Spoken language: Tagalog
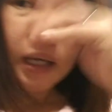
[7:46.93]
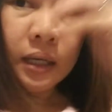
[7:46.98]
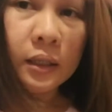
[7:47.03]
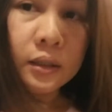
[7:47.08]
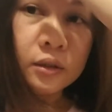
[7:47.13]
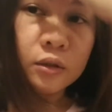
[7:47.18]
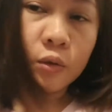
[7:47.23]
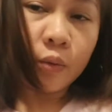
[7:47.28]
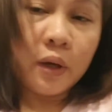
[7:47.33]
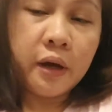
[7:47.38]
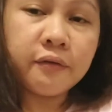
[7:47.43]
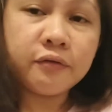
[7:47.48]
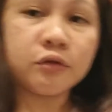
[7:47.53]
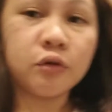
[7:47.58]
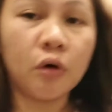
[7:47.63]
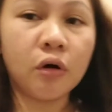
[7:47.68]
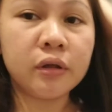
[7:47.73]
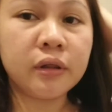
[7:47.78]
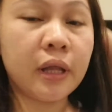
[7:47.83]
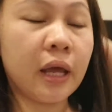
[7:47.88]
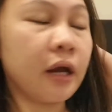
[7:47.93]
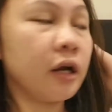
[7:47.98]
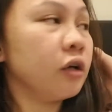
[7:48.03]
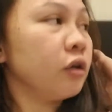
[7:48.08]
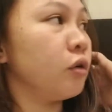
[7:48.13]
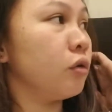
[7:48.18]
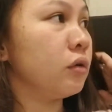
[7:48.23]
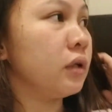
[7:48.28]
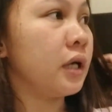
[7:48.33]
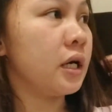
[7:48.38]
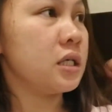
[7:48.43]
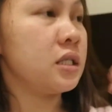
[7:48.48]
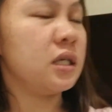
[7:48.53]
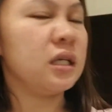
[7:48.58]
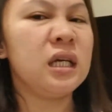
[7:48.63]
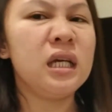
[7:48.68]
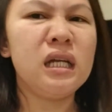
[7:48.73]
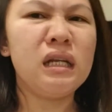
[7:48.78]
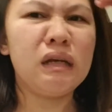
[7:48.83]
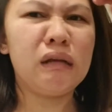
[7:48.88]
So we have to on the aircon guys, ang
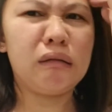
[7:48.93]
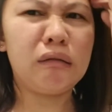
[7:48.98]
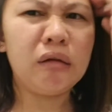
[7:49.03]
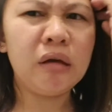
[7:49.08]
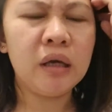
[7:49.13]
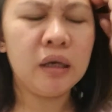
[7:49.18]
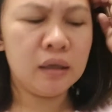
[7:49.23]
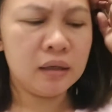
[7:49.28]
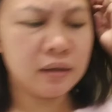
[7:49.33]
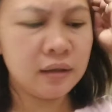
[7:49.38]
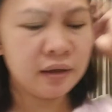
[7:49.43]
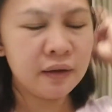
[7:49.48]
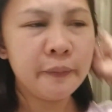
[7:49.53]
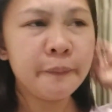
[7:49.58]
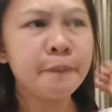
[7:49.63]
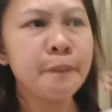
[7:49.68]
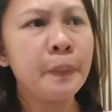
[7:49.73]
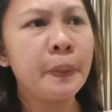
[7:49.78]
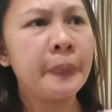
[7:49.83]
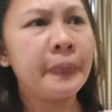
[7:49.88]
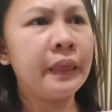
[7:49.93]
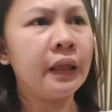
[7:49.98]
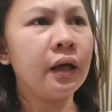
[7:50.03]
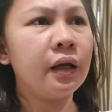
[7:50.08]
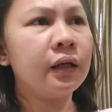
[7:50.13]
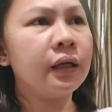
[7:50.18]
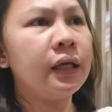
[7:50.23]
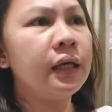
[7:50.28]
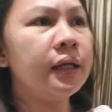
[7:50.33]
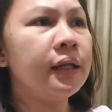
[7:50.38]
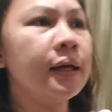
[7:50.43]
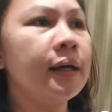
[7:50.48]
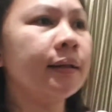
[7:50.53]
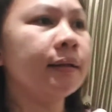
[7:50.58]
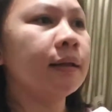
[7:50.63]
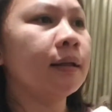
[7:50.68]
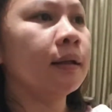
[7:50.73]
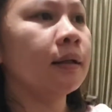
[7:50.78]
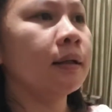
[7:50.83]
init. Eh. Ang init.